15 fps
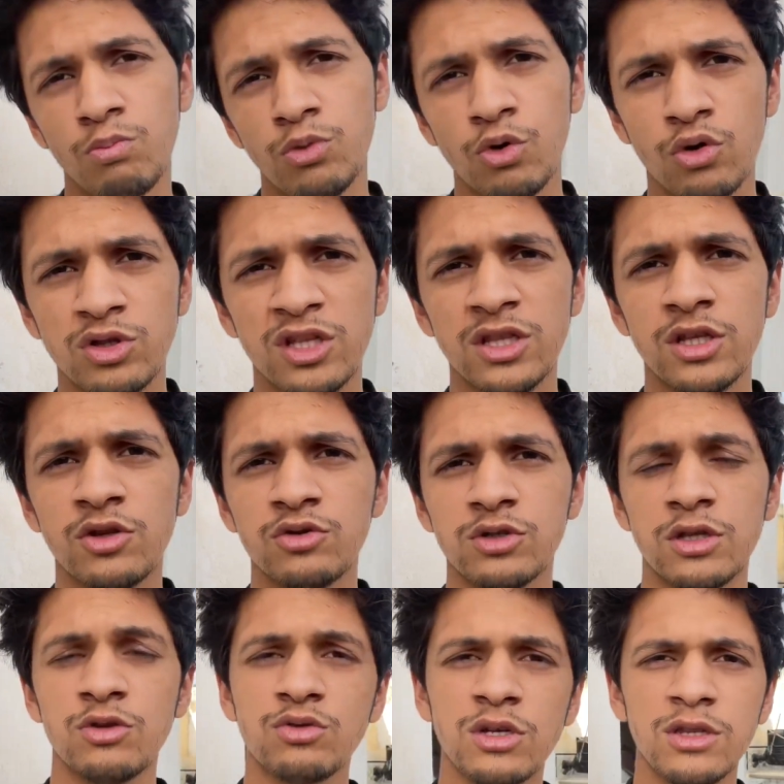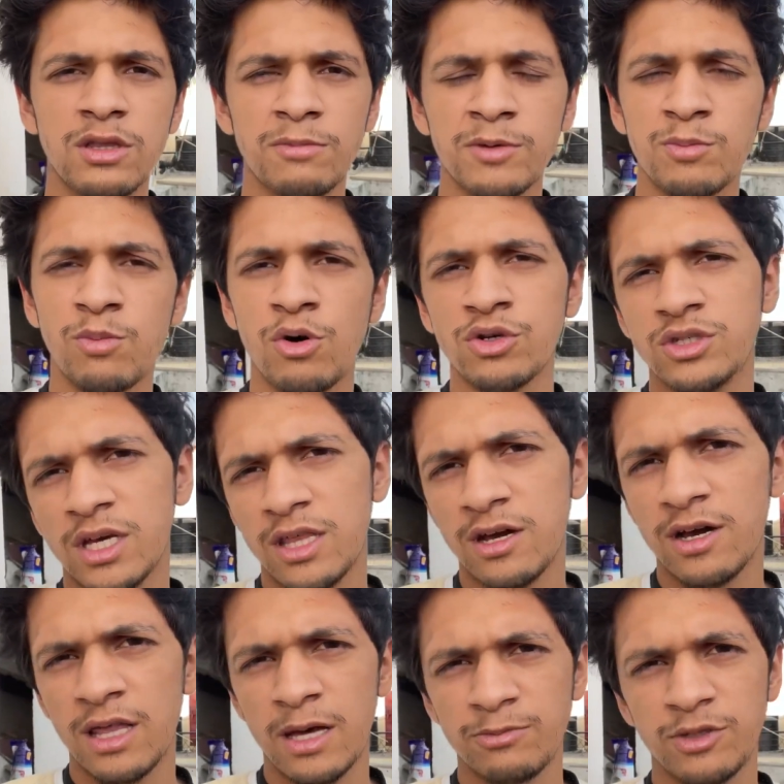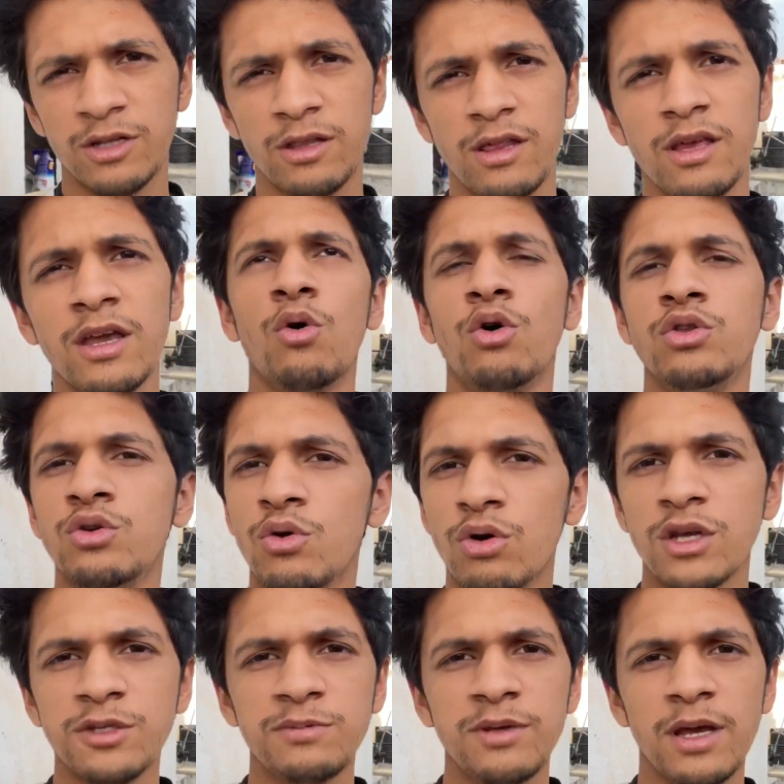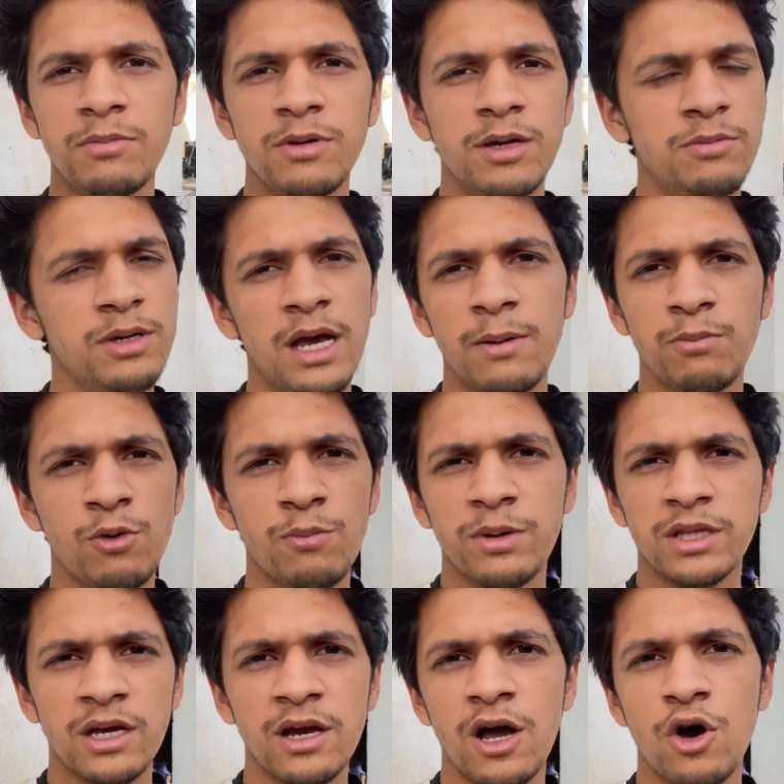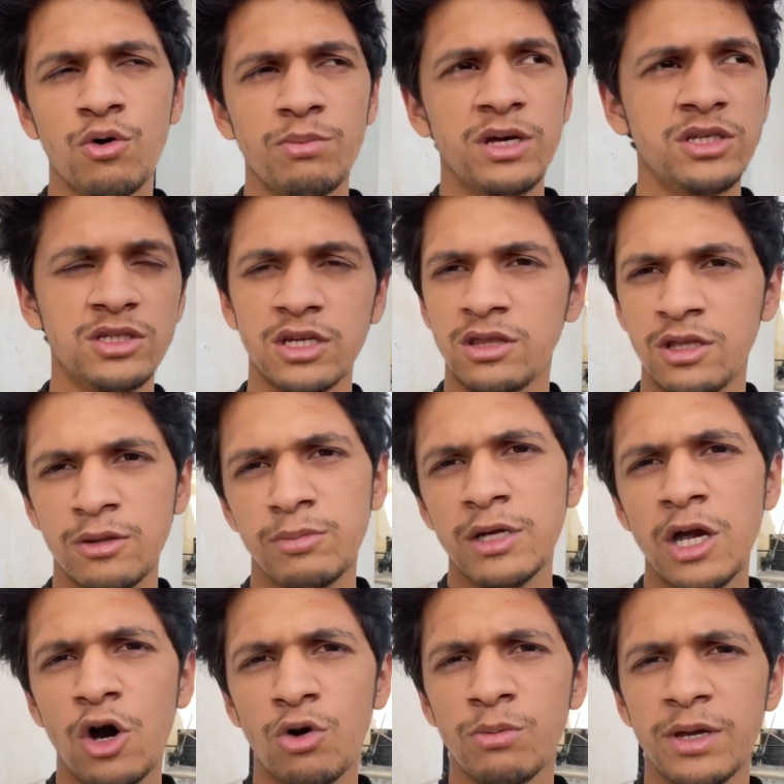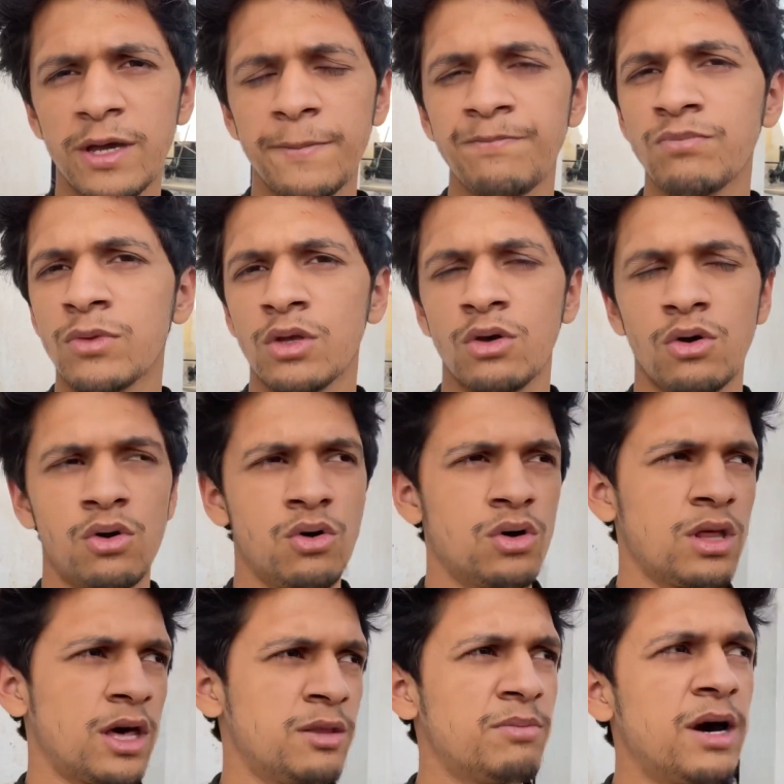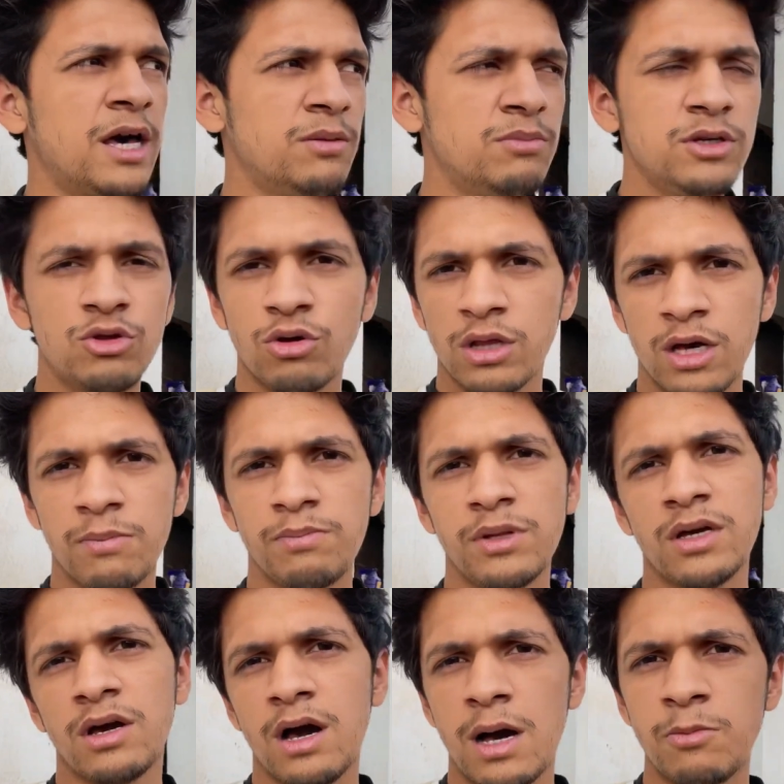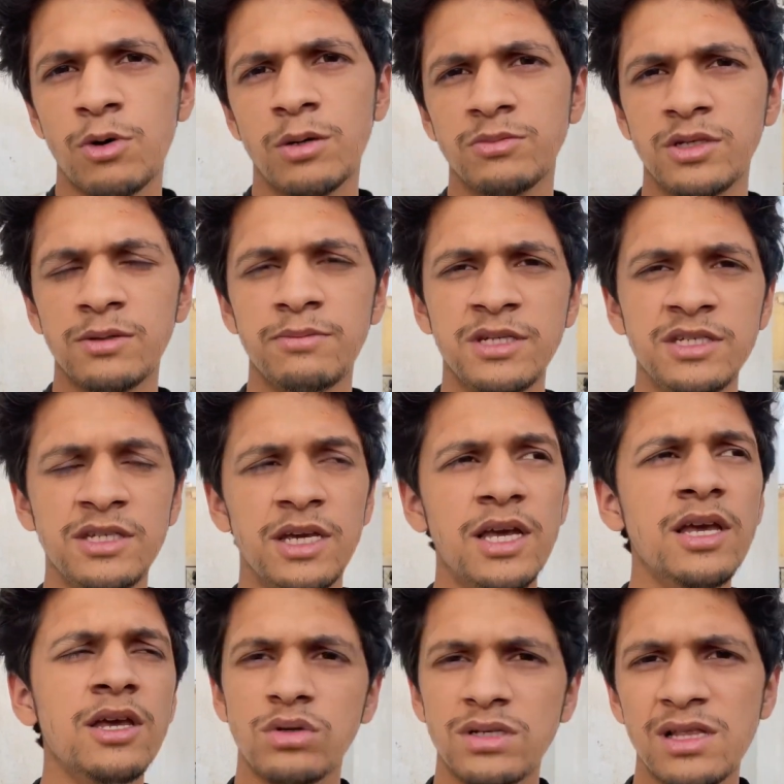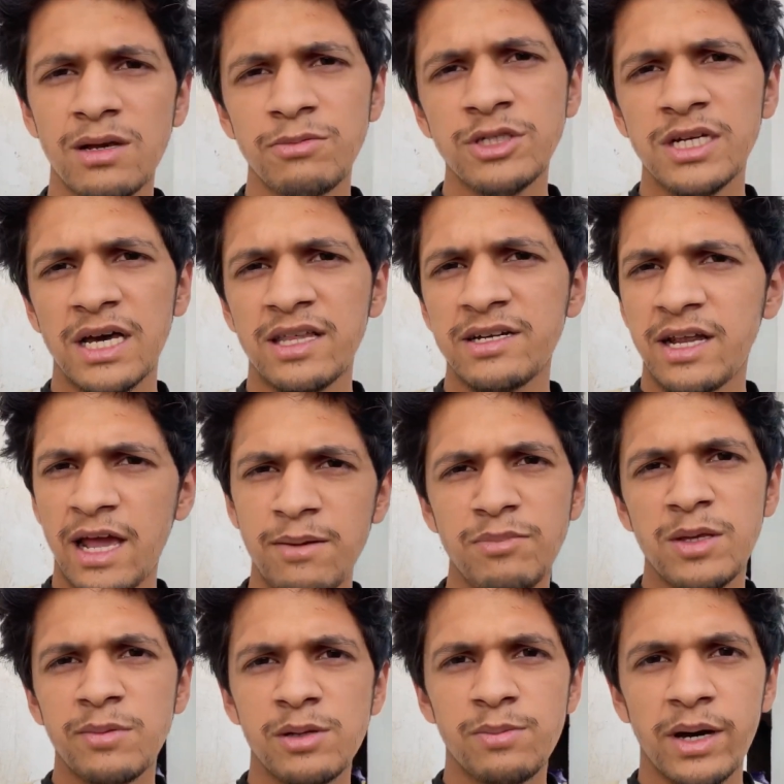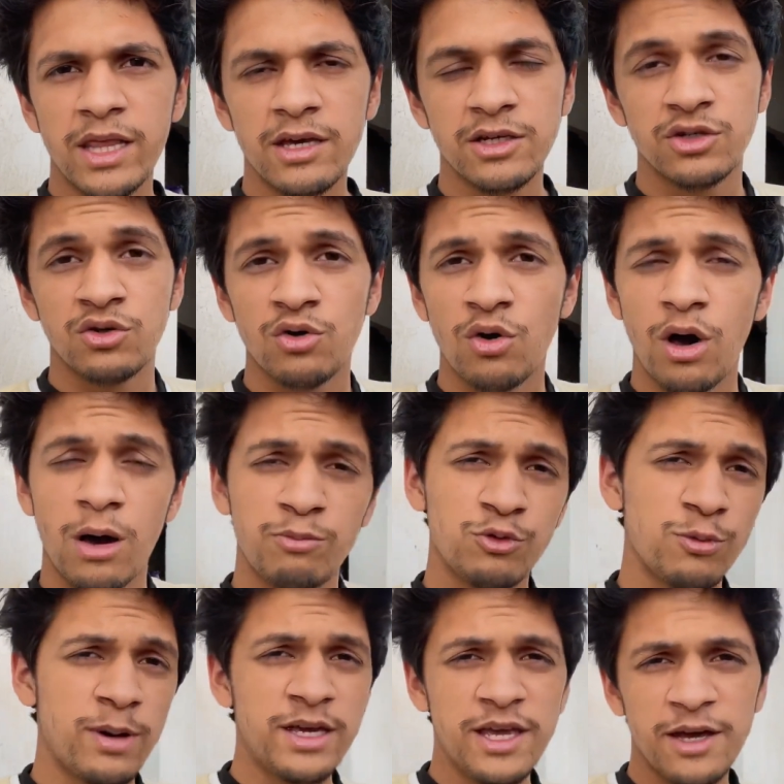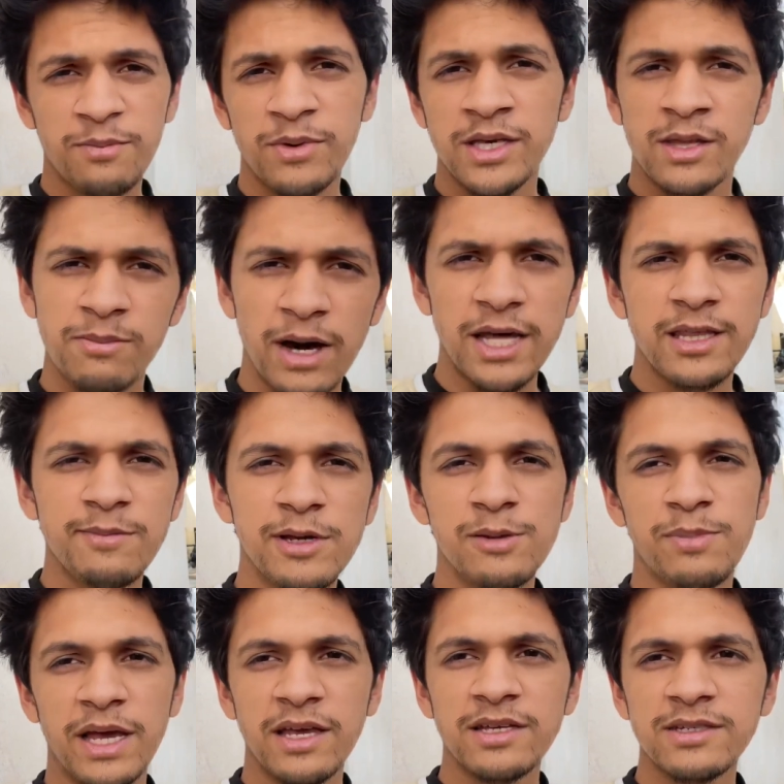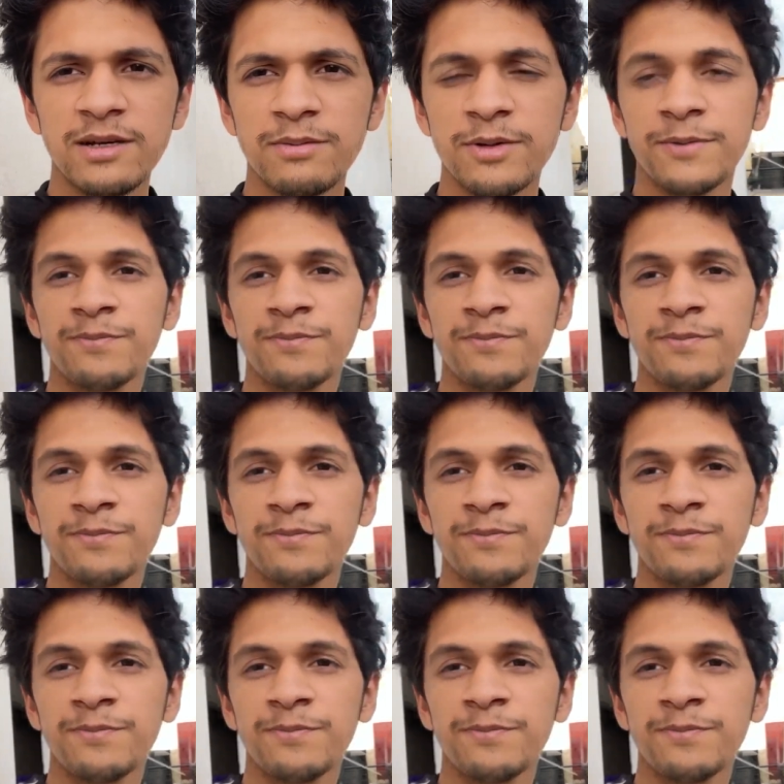दो तीन दिनों से ना उसकी तबीयत बहुत ज़्यादा ख़राब चल रही है और योगेश भी अभी अभी आपको पता है गाँव में जतिन भी गाँव में और अरमान भी थोड़ा अपना काम वाम से बिजी है इसलिए अभी ज़्यादा टाइम नहीं मिल पा रहा किसी को अब तो भाई एक महीने बाद ही मिल पाएंगे सब